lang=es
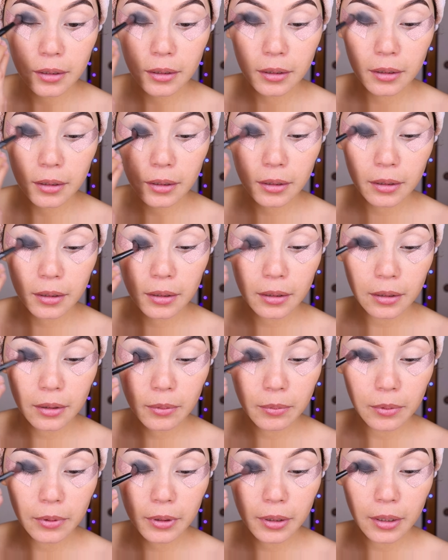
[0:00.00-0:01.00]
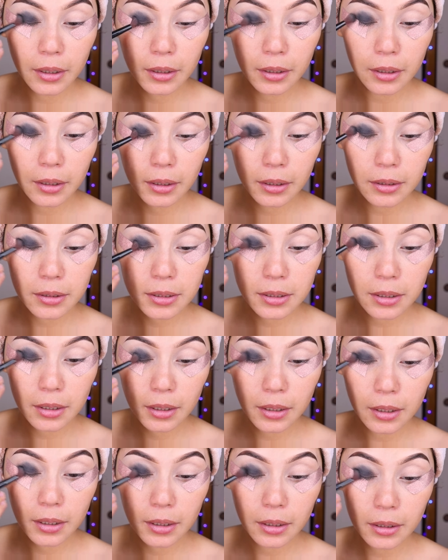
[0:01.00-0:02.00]
Y aquí lo voy a ir
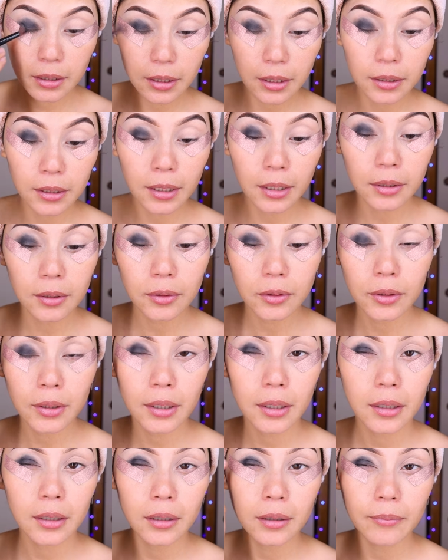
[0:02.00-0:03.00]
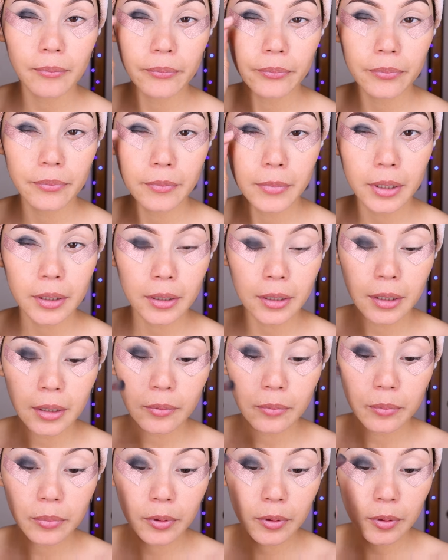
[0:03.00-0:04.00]
este, tratando de meter
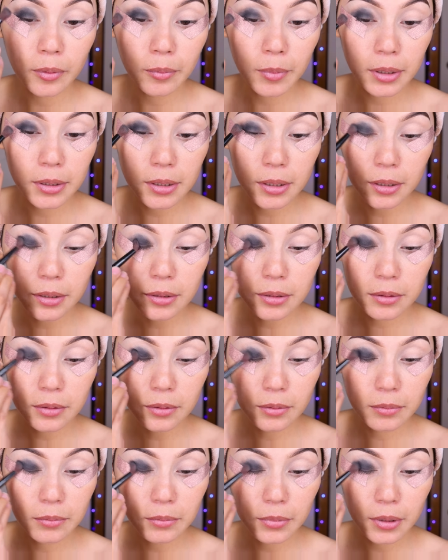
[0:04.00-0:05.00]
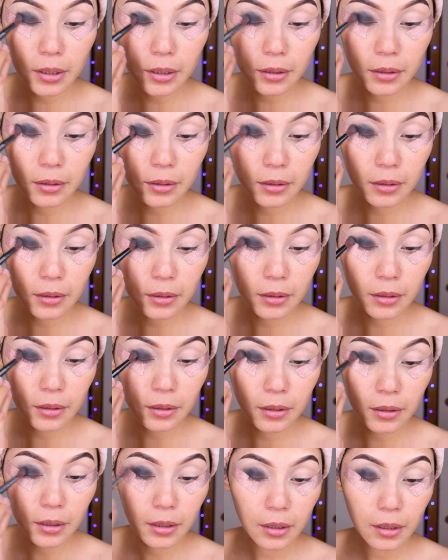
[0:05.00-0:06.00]
un poco más la sombra.
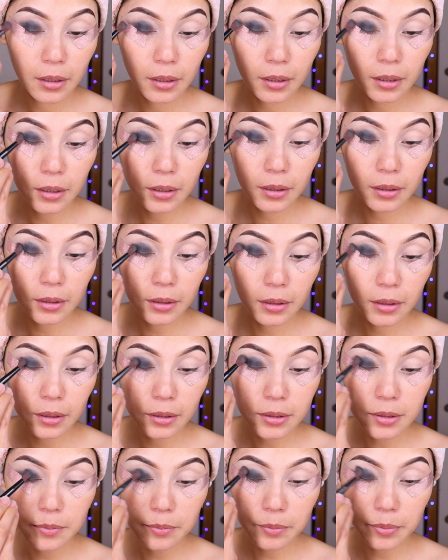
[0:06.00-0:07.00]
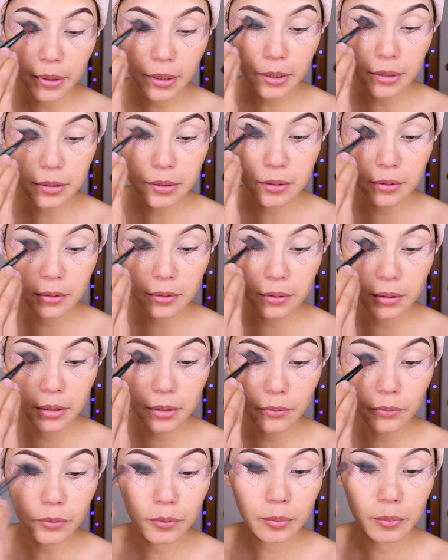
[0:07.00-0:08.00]
Despacio y
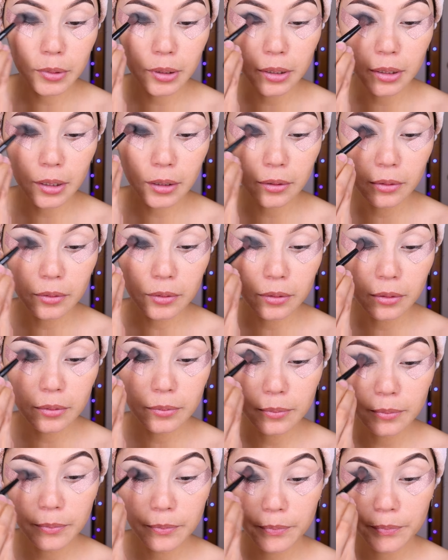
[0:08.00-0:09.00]
difuminándolo